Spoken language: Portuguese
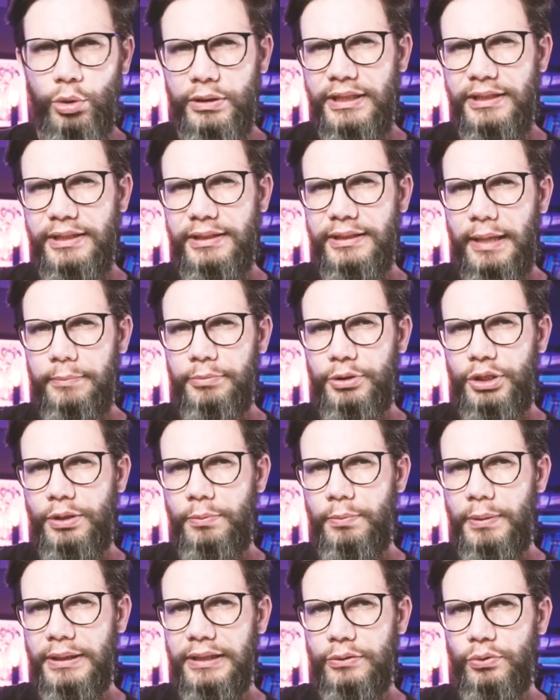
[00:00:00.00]
perguntas, Design
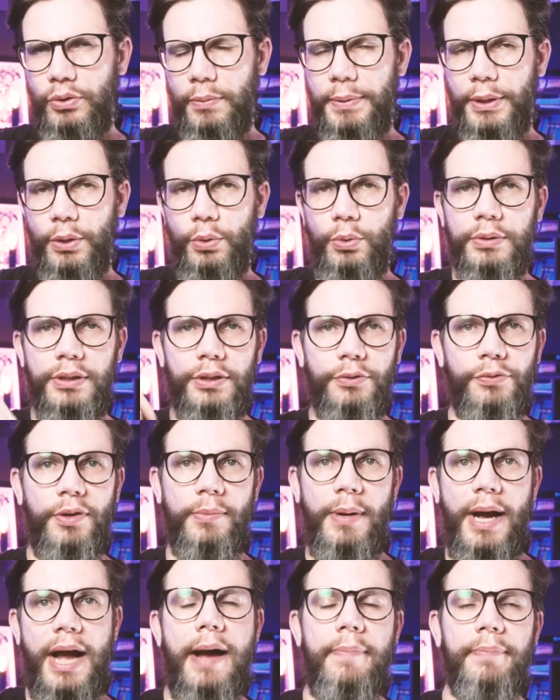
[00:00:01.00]
Team, manda sua pergunta de
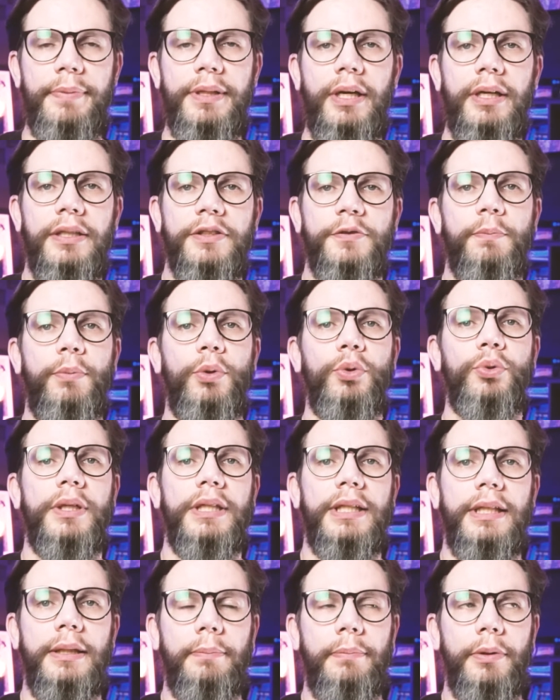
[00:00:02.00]
forma rápida, respondo
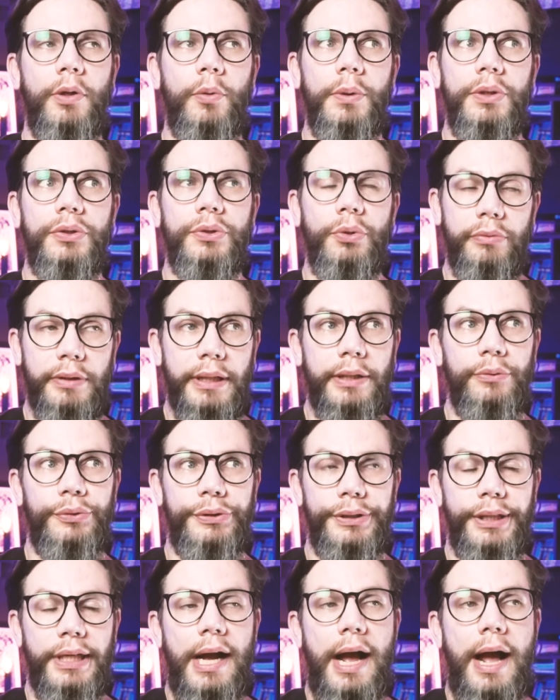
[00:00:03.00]
aqui. Pelo menos eu tento
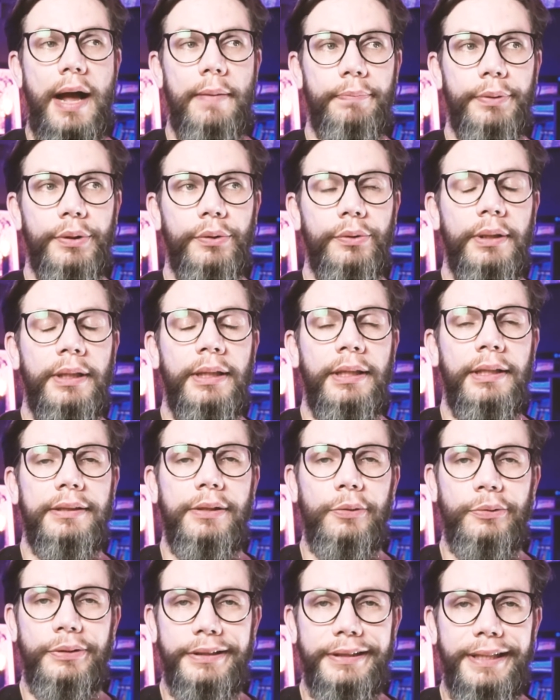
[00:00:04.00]
ser rápido.
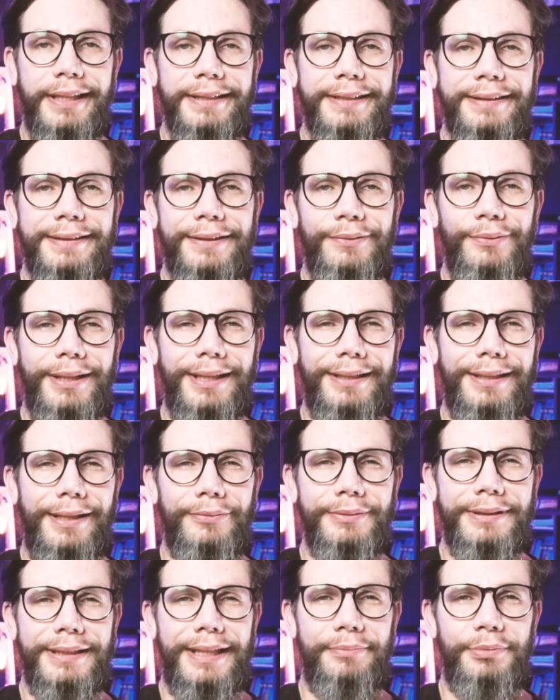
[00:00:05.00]
Não se esqueça, assine o
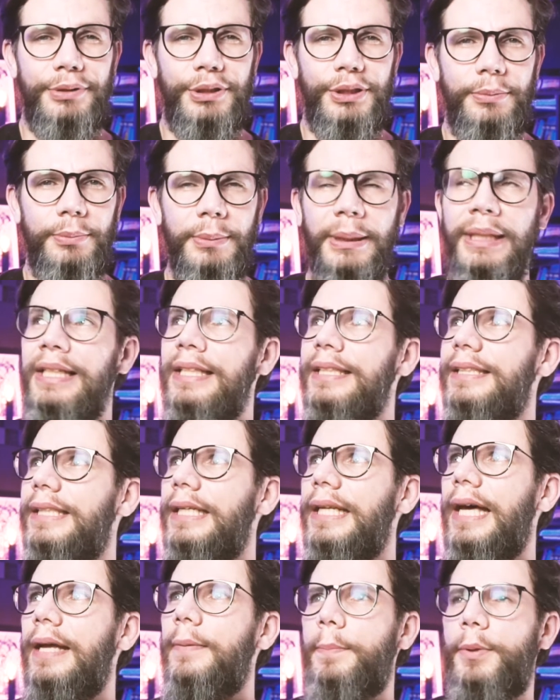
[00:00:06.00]
canal Design Team.
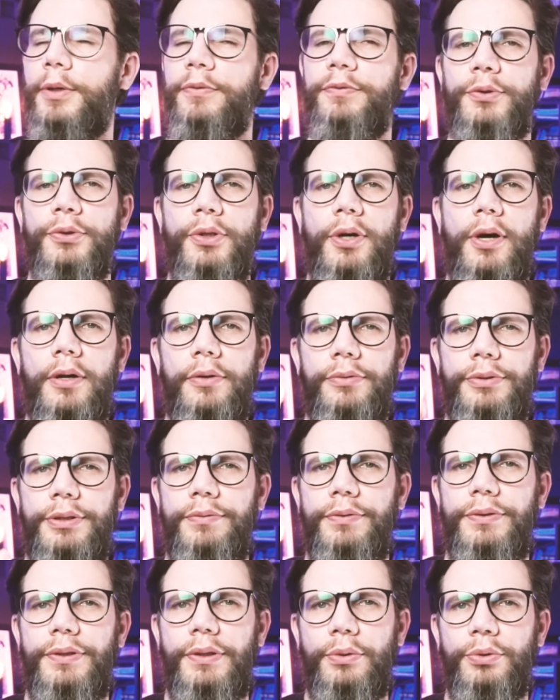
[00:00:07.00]
Cenário provisório, se
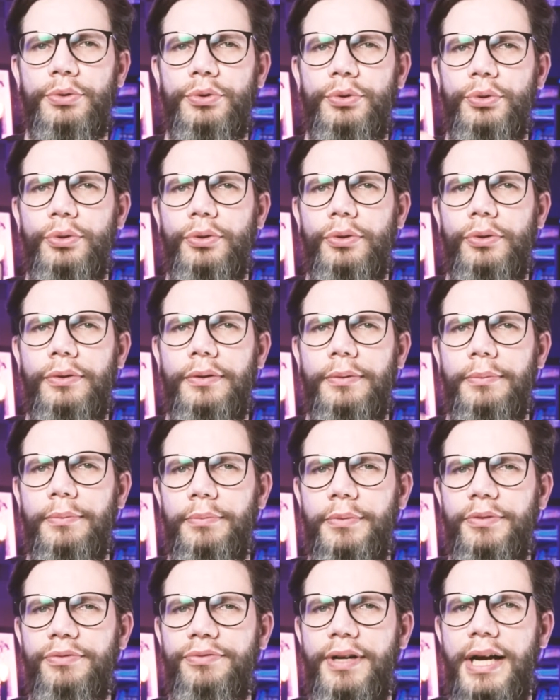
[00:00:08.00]
você gostou,
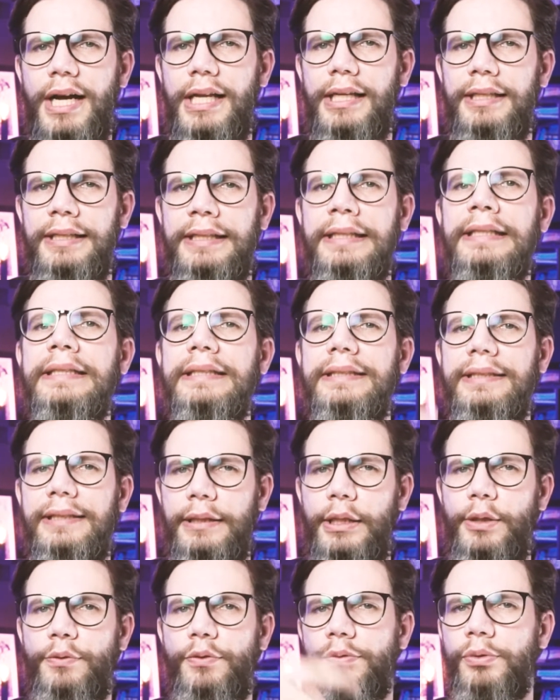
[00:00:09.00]
me fala.
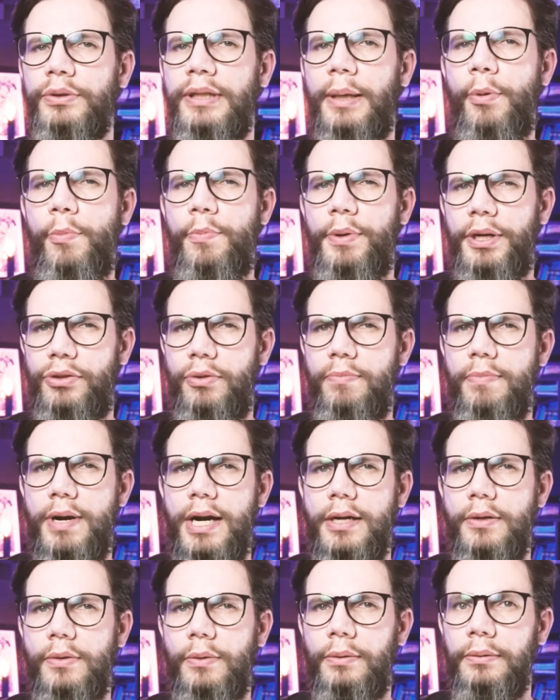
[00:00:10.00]
Senão eu vou voltar para preto e
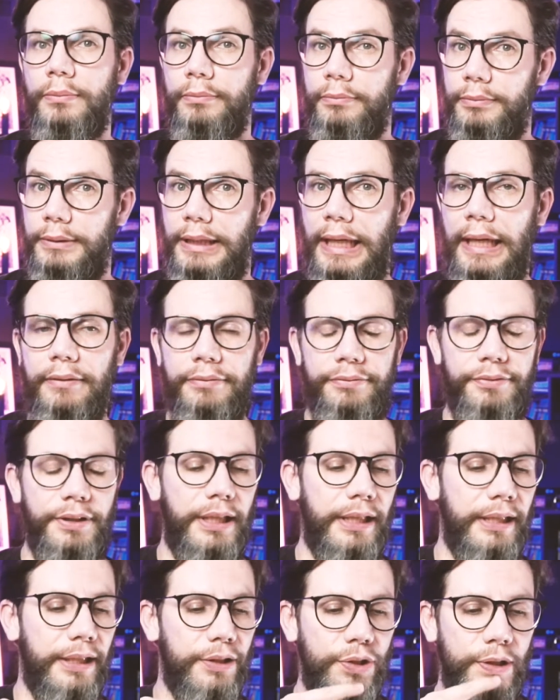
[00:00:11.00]
branco, tá?
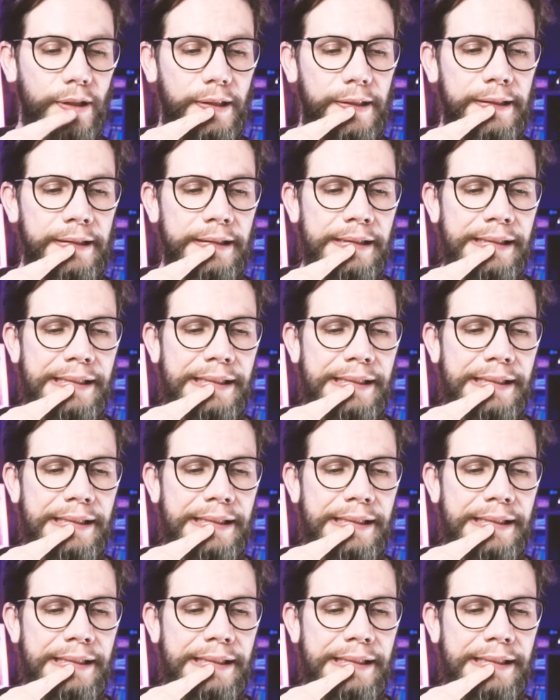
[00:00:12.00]
Fica aí a dica.